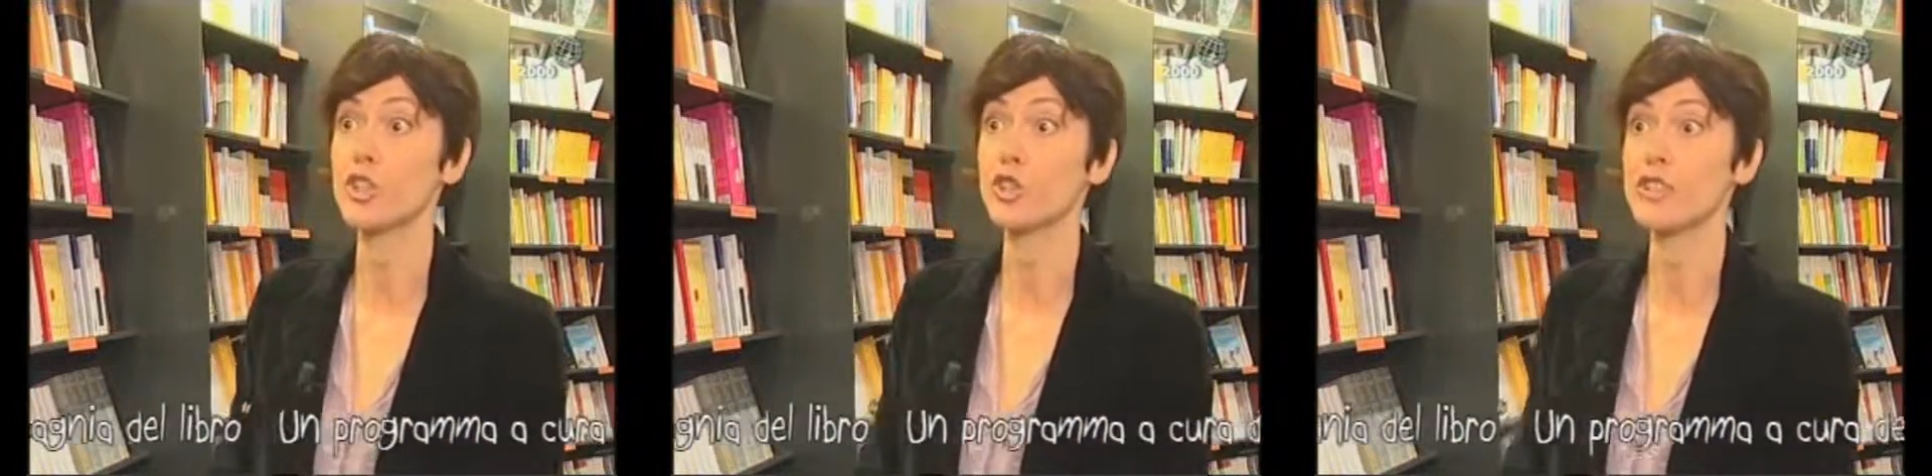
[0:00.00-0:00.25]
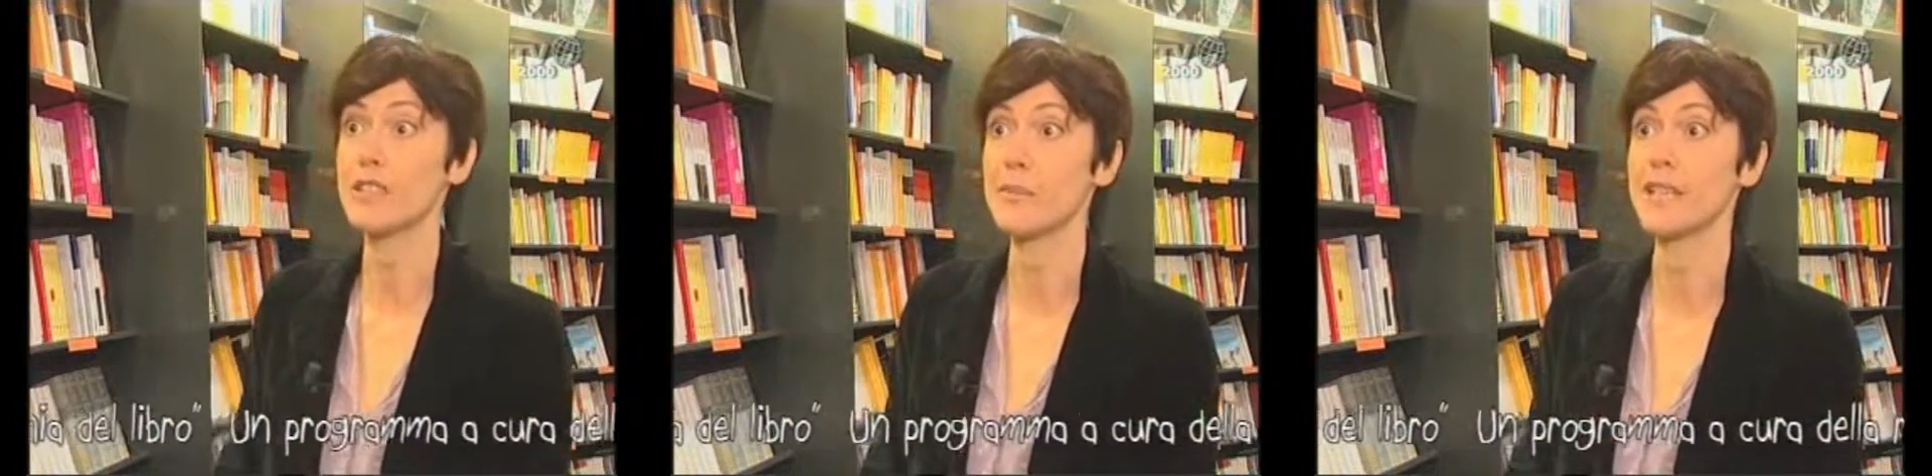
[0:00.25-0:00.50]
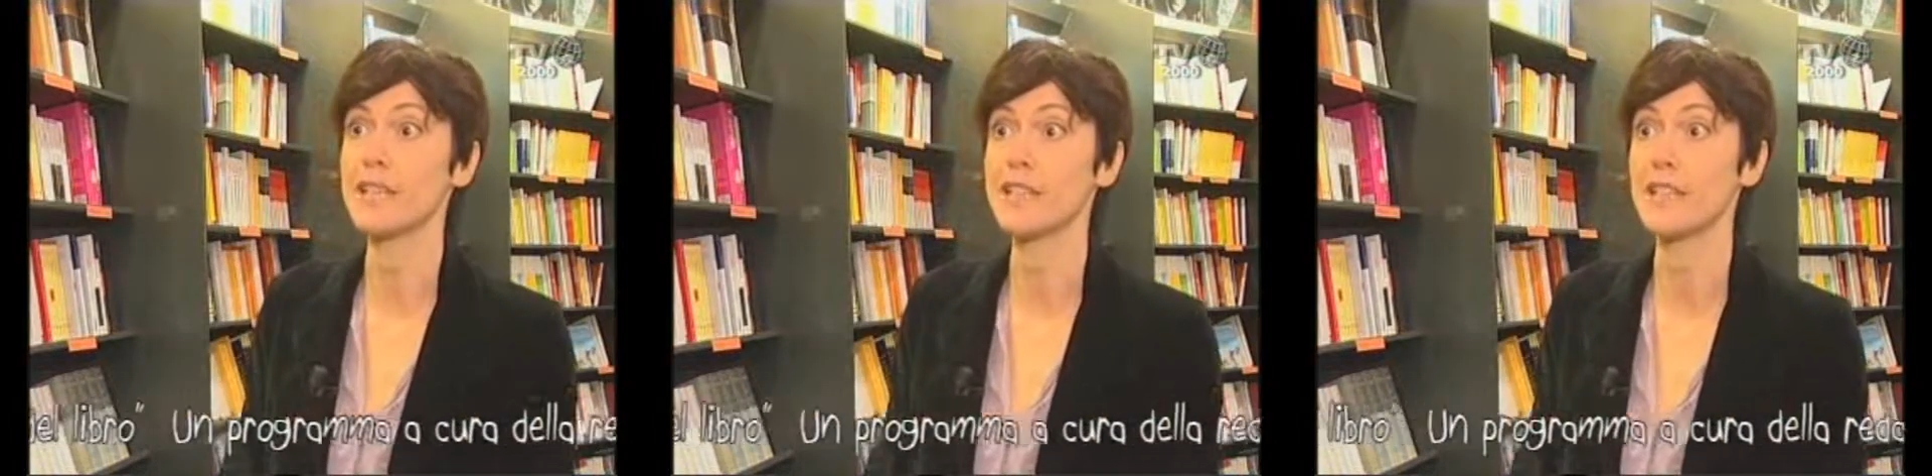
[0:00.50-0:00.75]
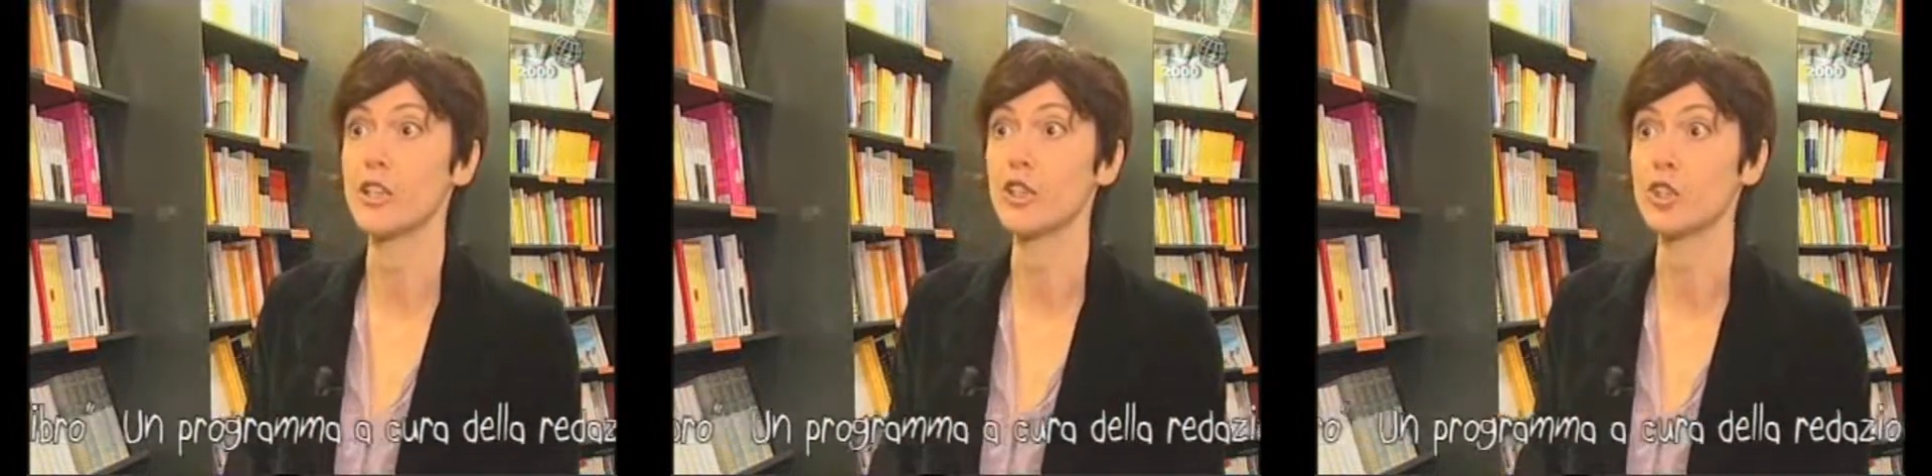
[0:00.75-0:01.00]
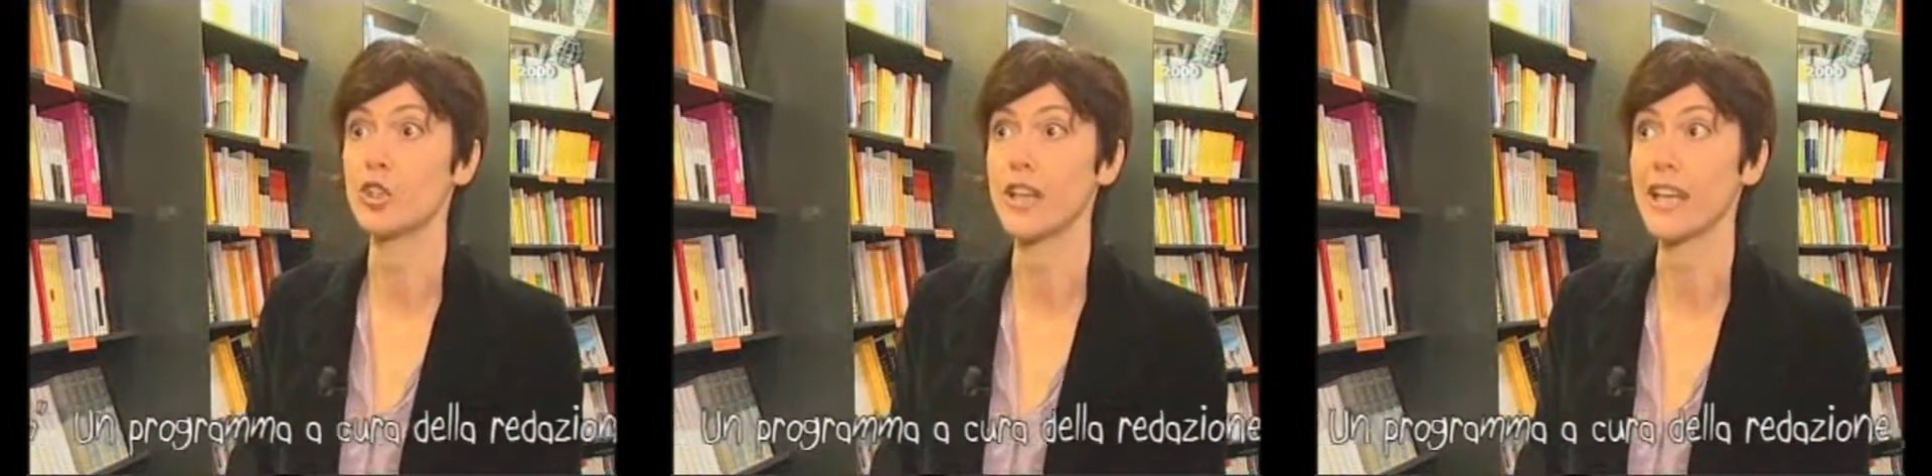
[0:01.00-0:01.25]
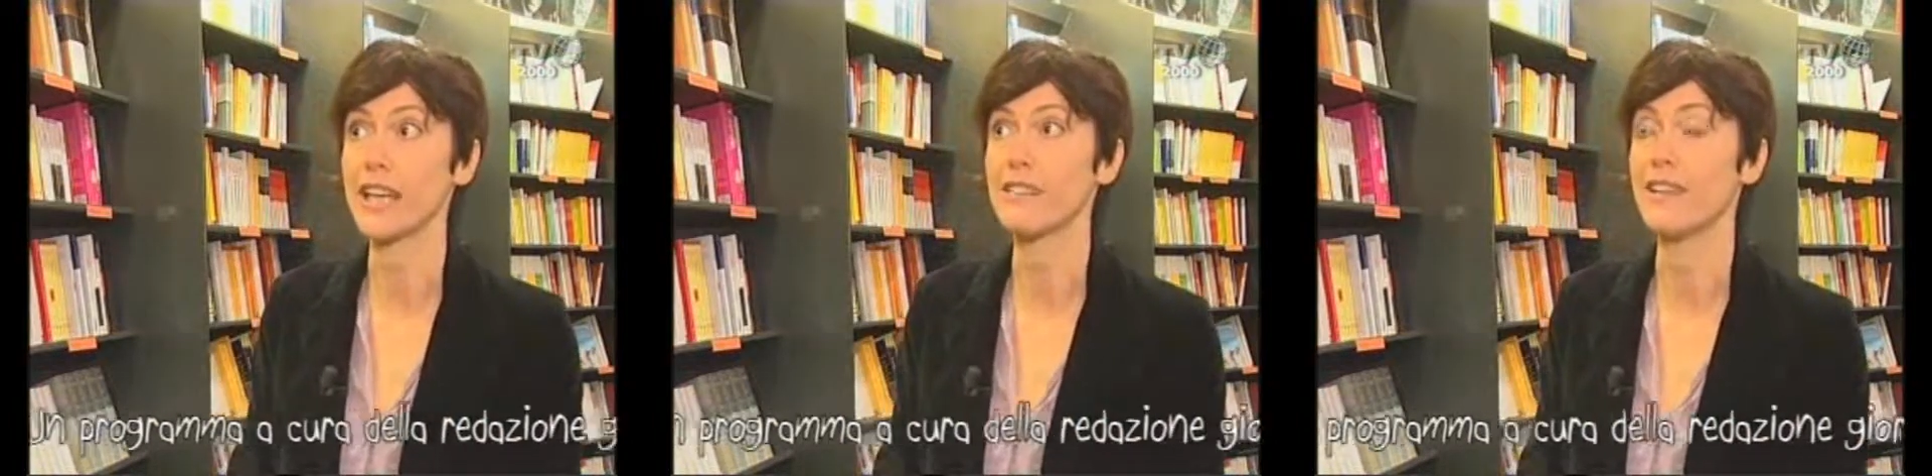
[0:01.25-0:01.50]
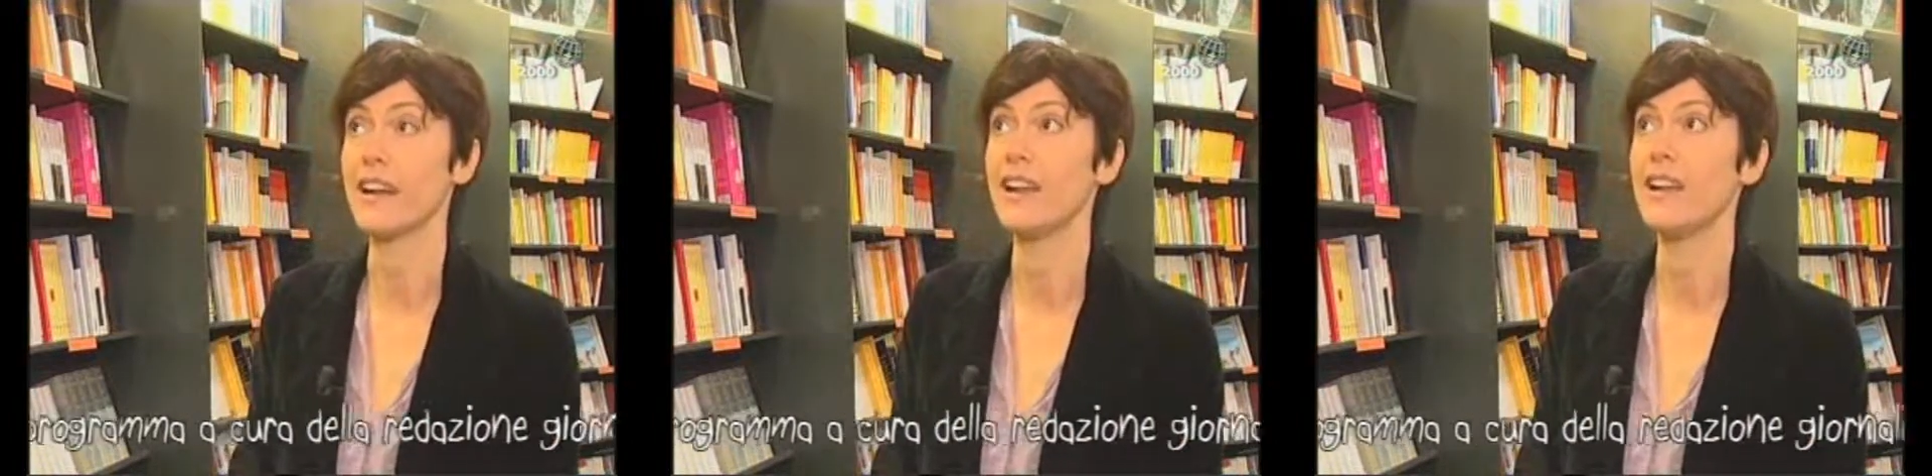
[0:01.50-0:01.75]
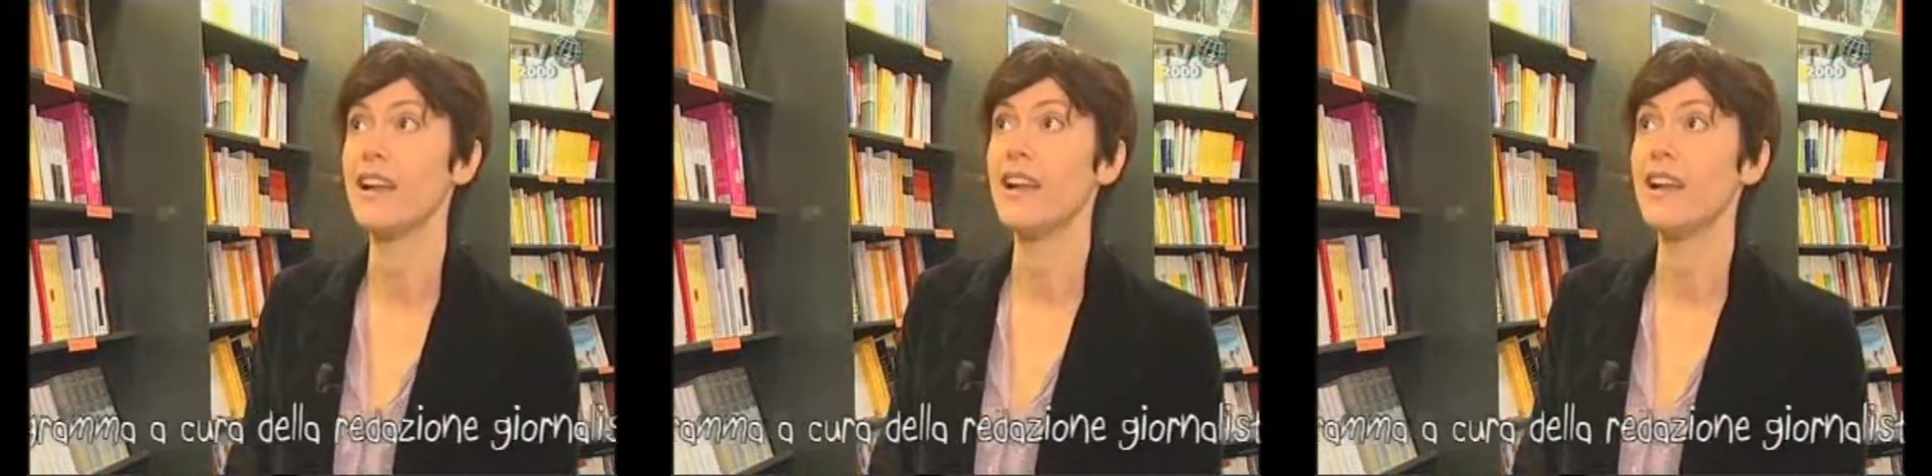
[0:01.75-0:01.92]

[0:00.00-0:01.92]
faticosamente rincorreva.